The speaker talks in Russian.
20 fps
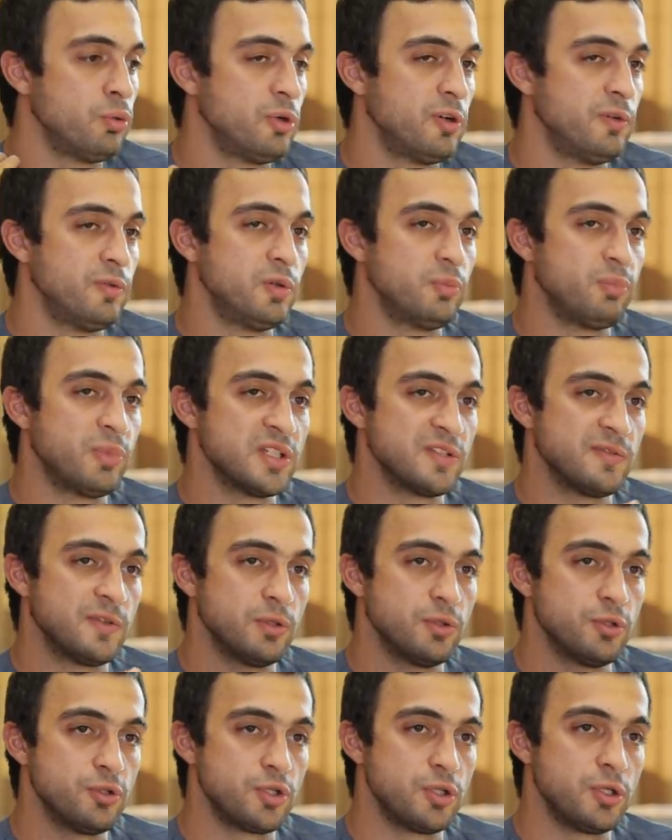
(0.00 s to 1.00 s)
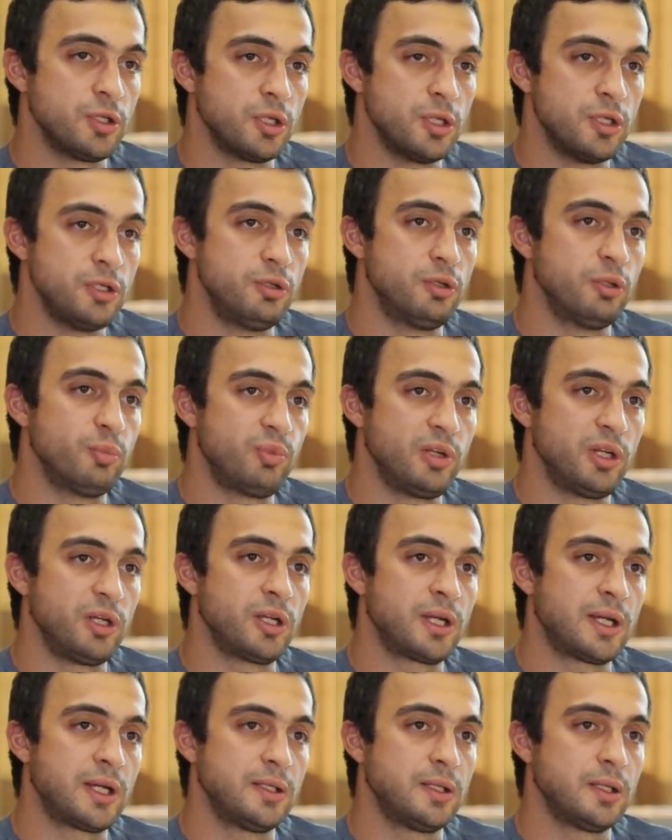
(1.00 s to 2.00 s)
уровне позвоночника идет
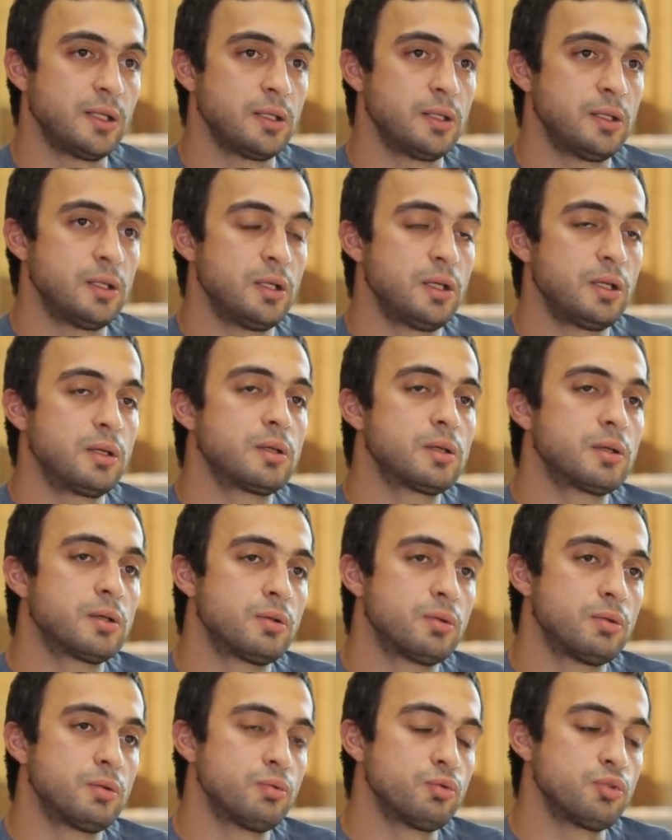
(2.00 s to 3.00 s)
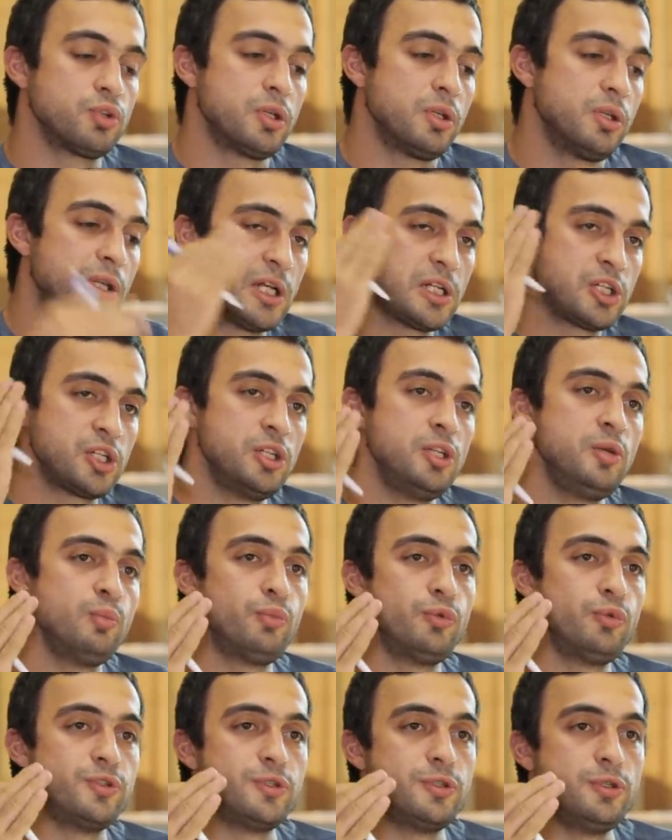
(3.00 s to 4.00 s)
преграда, уже дальше
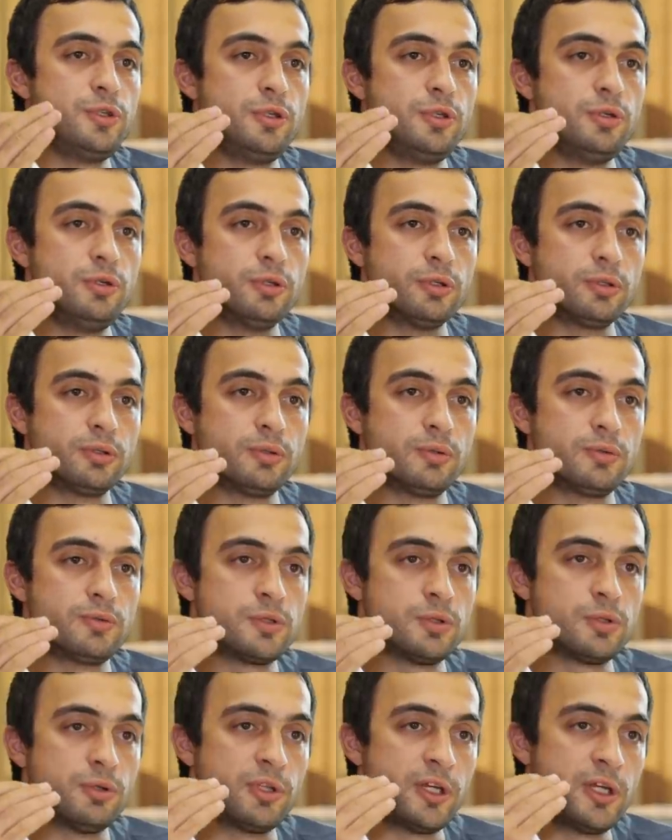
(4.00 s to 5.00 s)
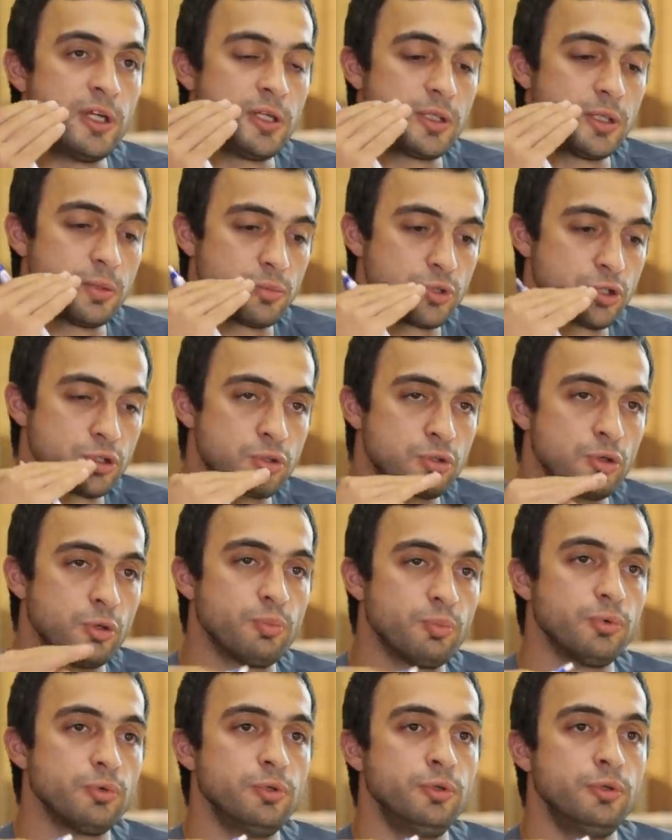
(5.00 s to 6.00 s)
импульс не идет. Все, на этом
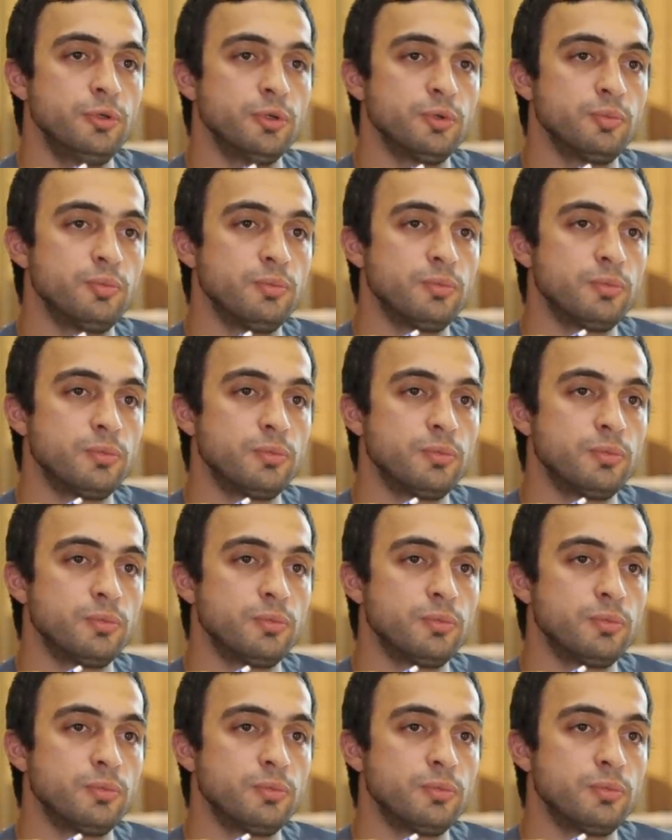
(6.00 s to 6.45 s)
стоп идет.